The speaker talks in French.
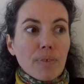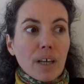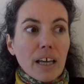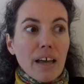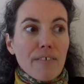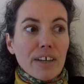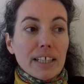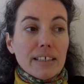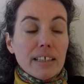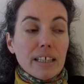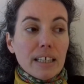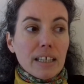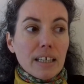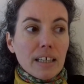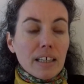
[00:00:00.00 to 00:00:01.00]
avec
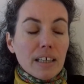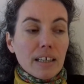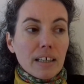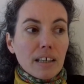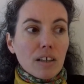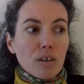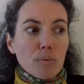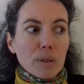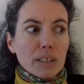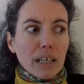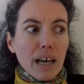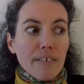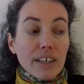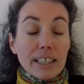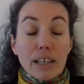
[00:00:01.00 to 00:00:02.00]
des comment
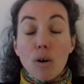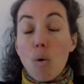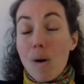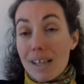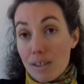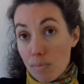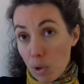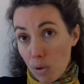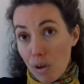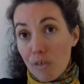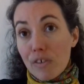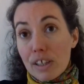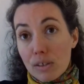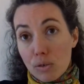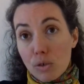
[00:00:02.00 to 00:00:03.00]
dire, avec des croisements en
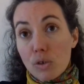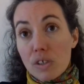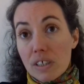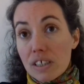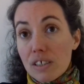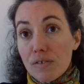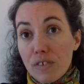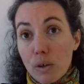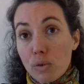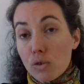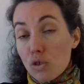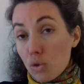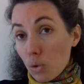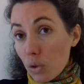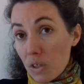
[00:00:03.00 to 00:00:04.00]
fait entre ces
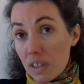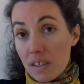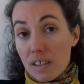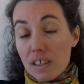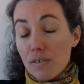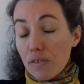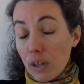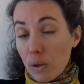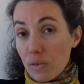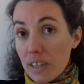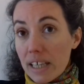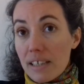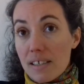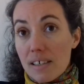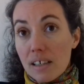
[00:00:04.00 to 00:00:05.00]
différentes sources et ces différents
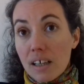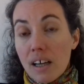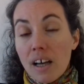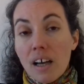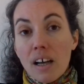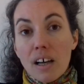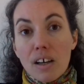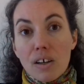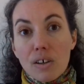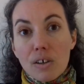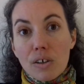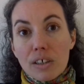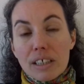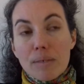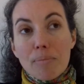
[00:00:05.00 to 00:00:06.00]
textes
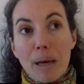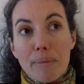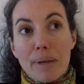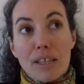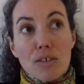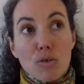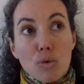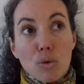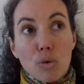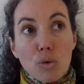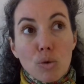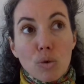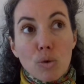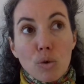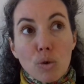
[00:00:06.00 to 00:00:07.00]
euh, qui permettent
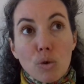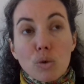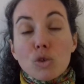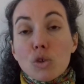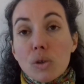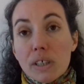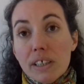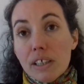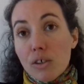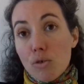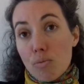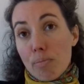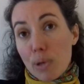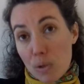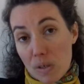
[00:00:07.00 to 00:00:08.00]
de consolider
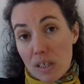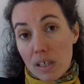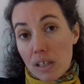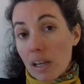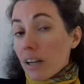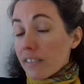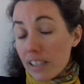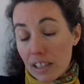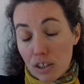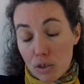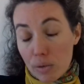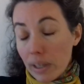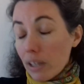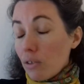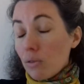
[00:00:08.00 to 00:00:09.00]
une pensée
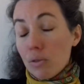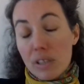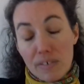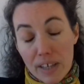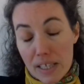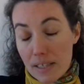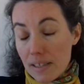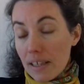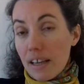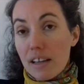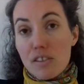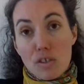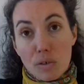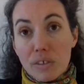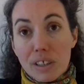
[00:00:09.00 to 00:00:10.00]
intellectuelle,
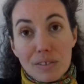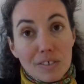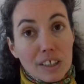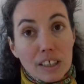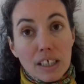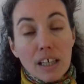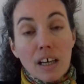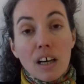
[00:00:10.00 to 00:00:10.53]
universitaire, scientifique